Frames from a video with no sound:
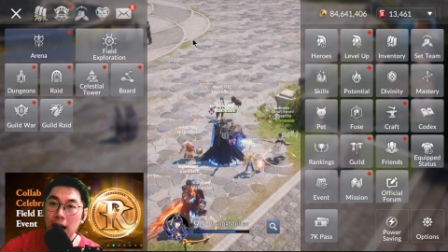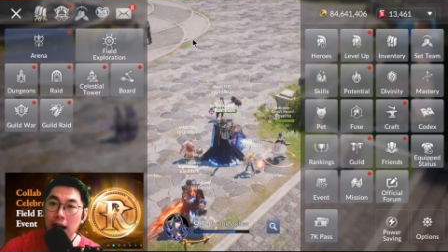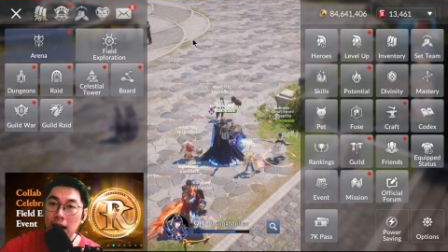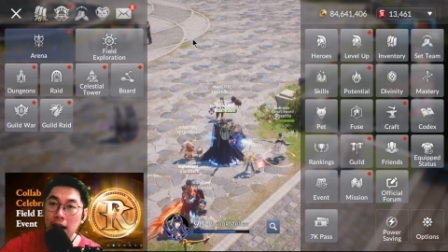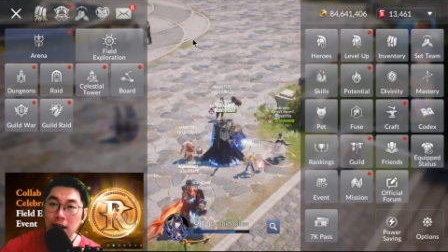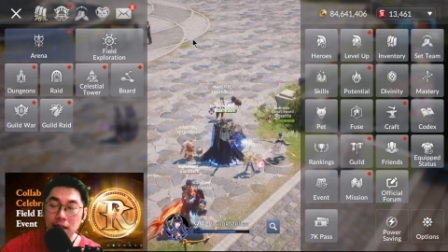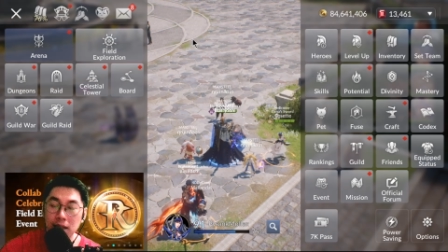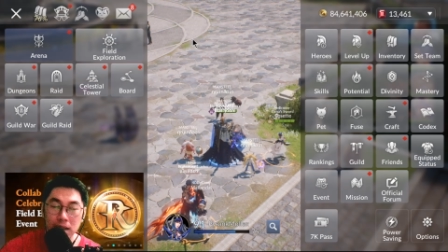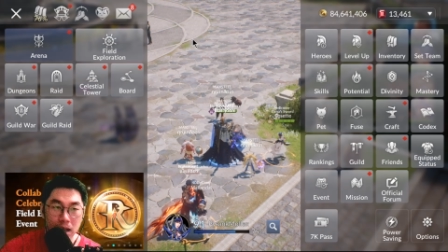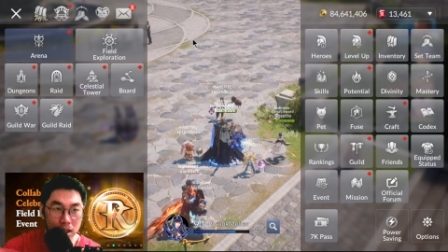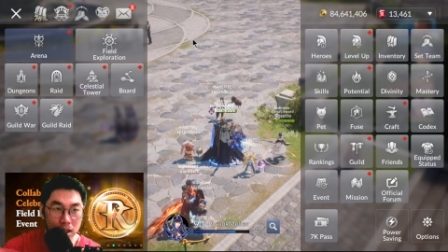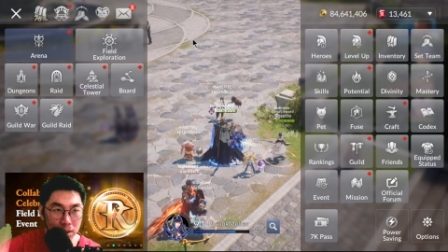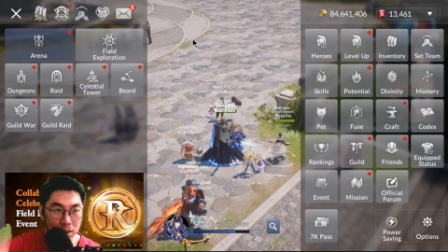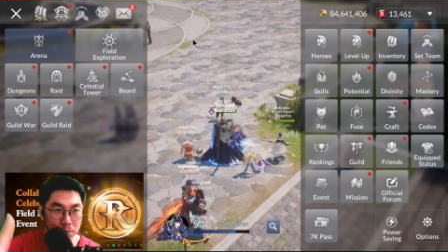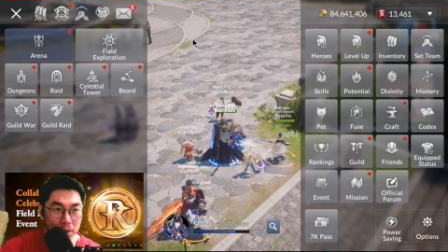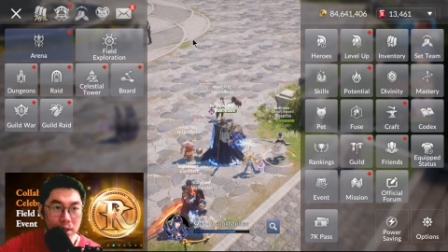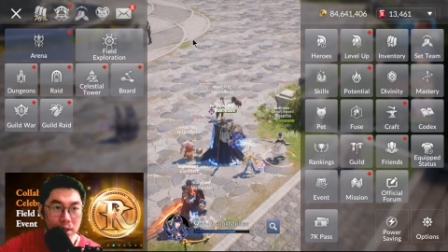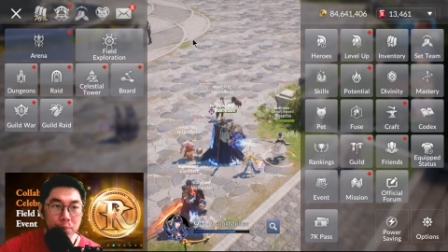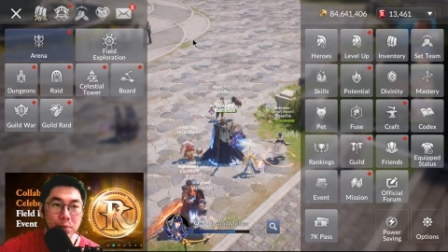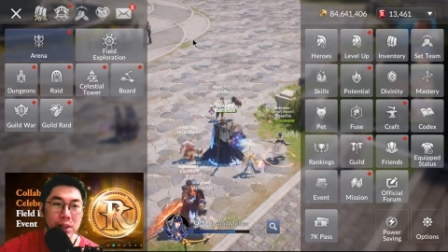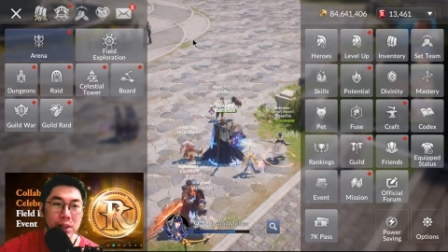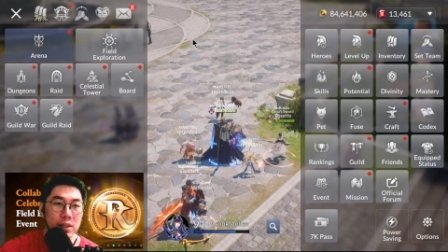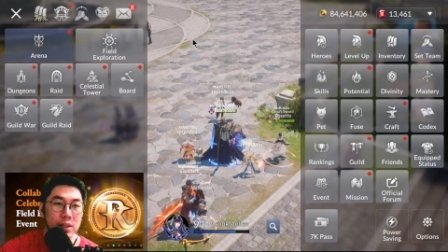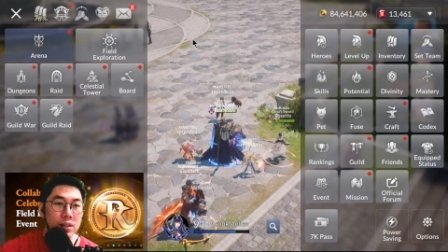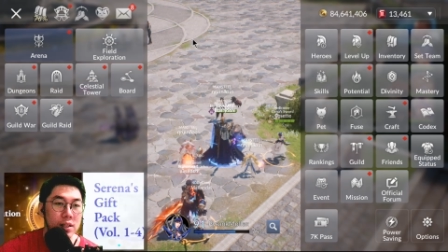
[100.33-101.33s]
kali ya anggap
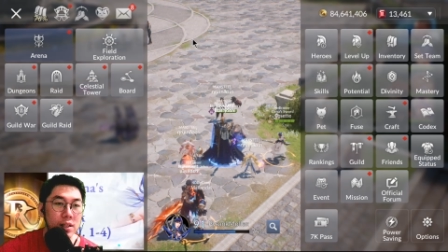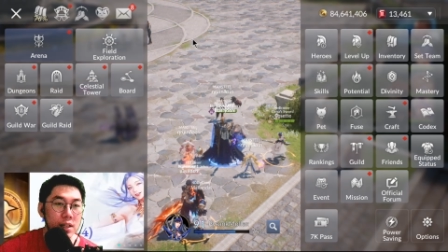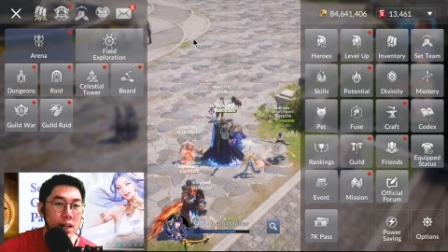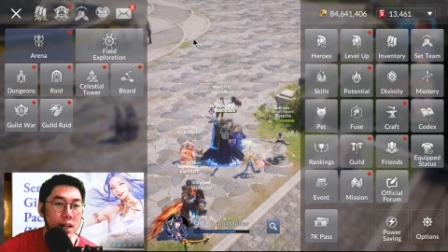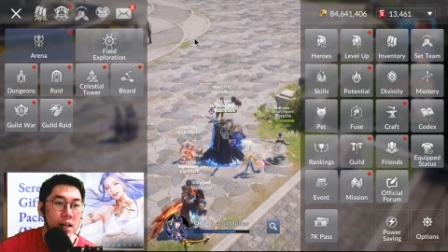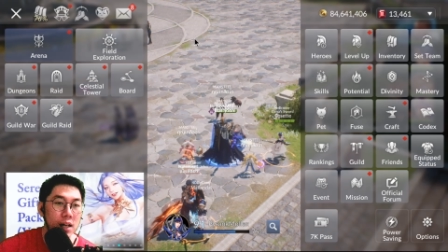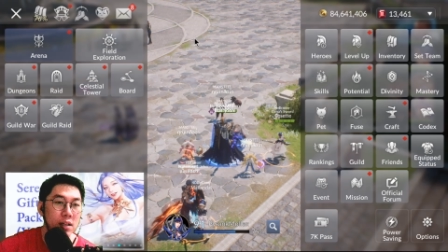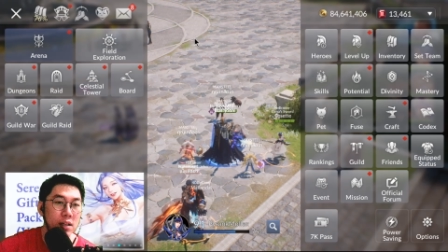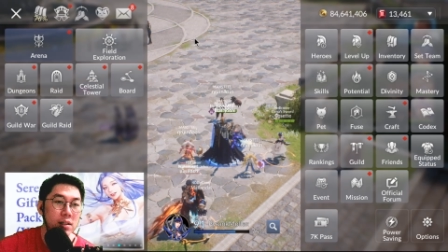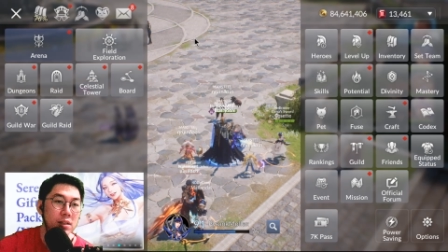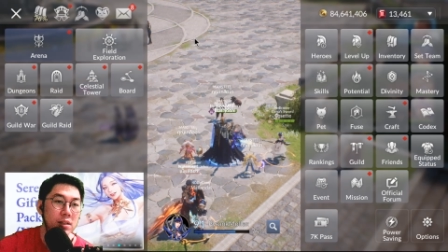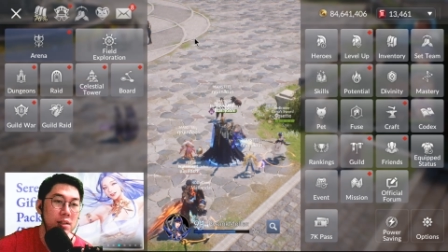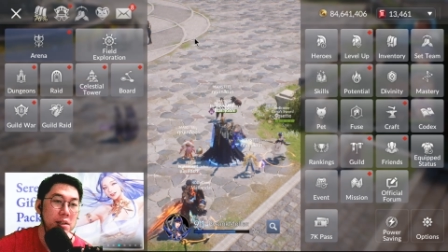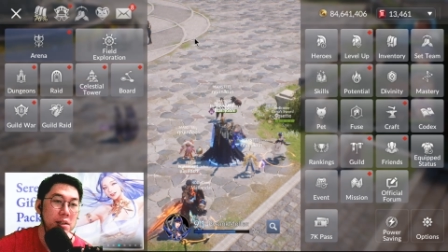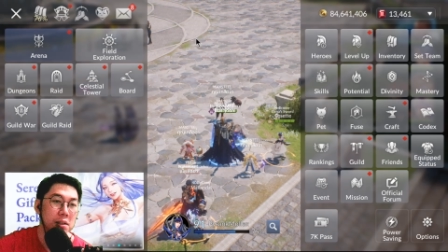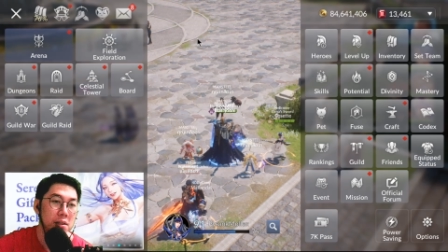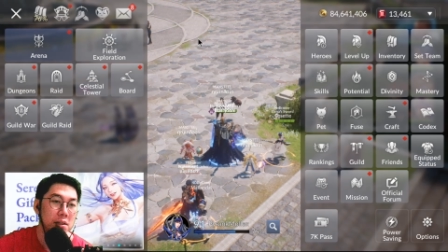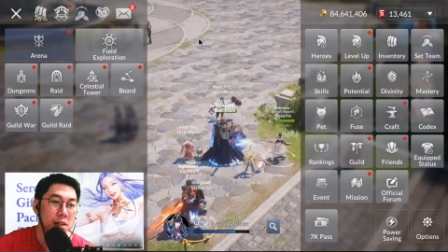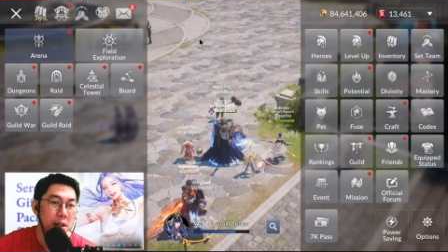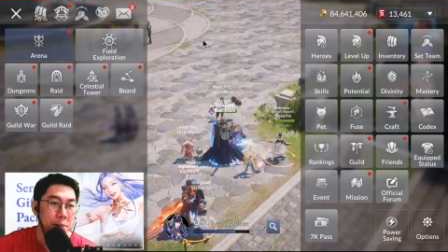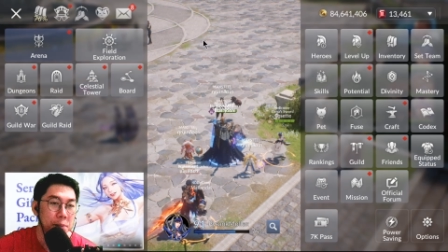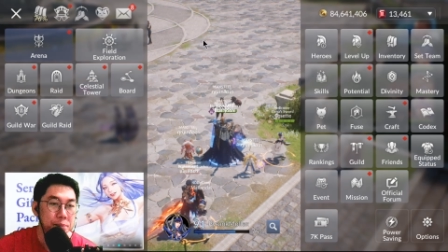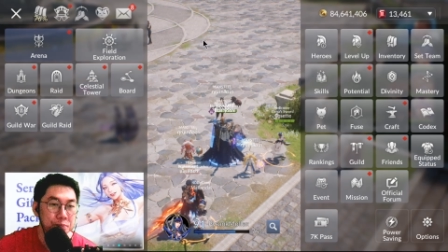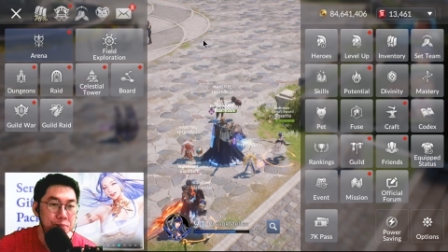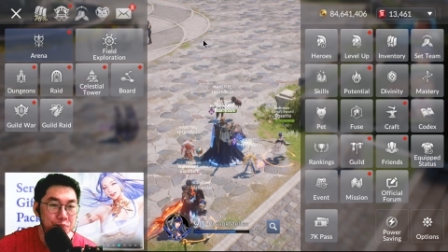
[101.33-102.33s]
aja piti lah
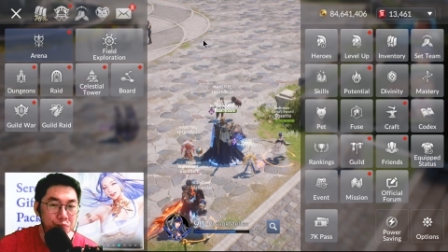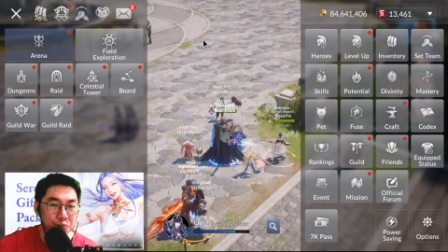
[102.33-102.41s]
gitu ya.